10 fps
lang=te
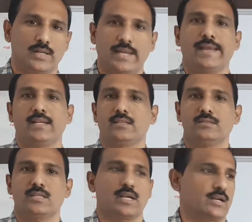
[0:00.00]
నైట్
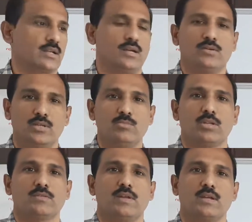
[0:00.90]
చీకటిగా ఉంది
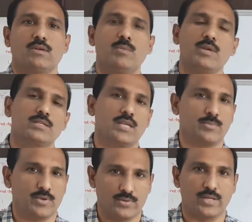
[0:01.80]
మొత్తం అన్నీ కూడా మిక్స్
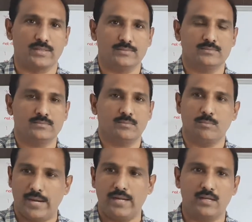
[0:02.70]
అయిపోయి ఉన్నాయి
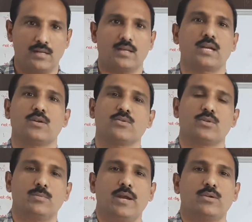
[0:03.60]
బయట కరెంట్
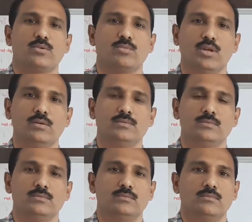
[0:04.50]
ఉంది బయట రూమ్లో
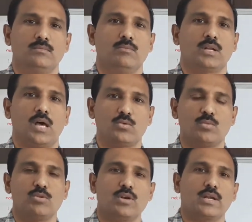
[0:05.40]
మనం ఆ
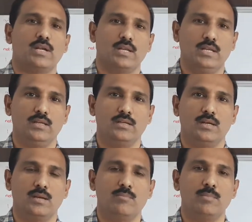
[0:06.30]
రూమ్లోకి వెళ్ళి
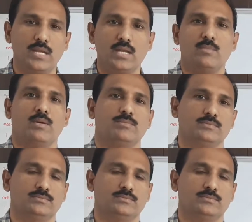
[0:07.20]
మినిమం